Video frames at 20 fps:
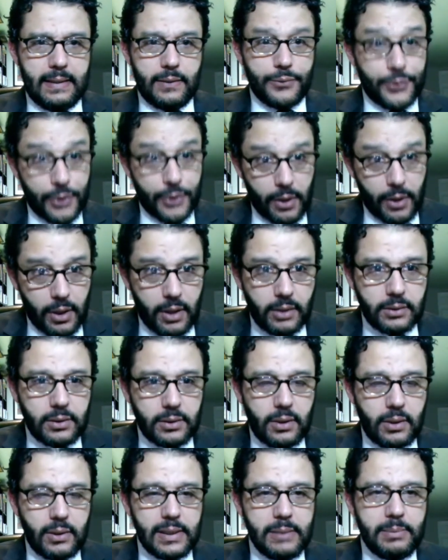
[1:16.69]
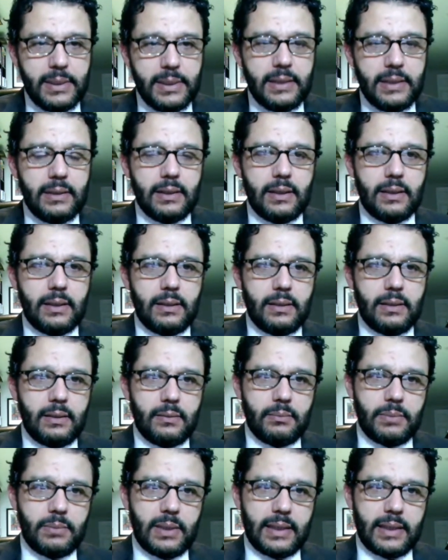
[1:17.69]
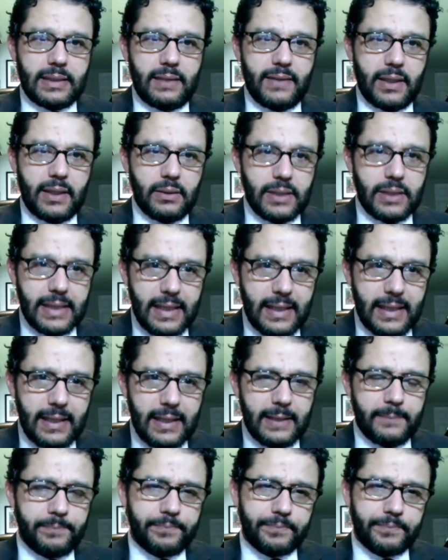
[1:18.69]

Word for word: violent en Libye à travers une guerre,